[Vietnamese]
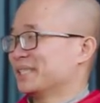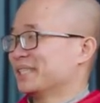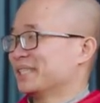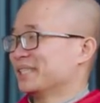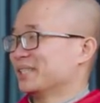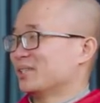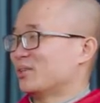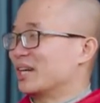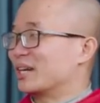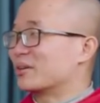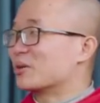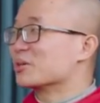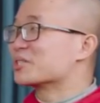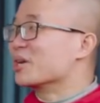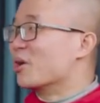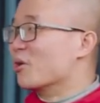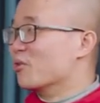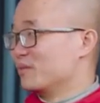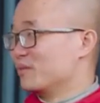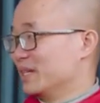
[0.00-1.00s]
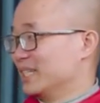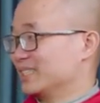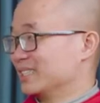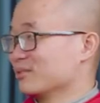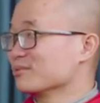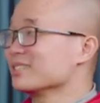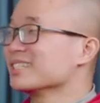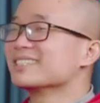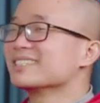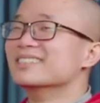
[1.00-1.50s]
họ đang nói xấu về mình
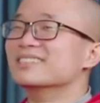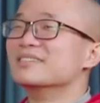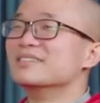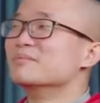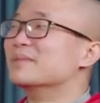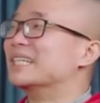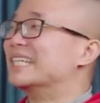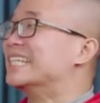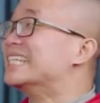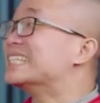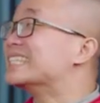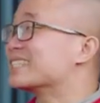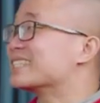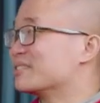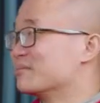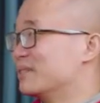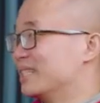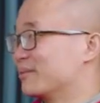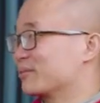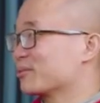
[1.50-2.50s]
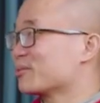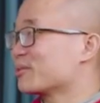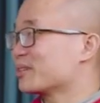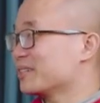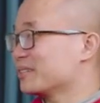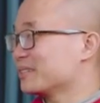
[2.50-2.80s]
trong những thứ mà mình nghĩ rằng là mình làm tốt đâu.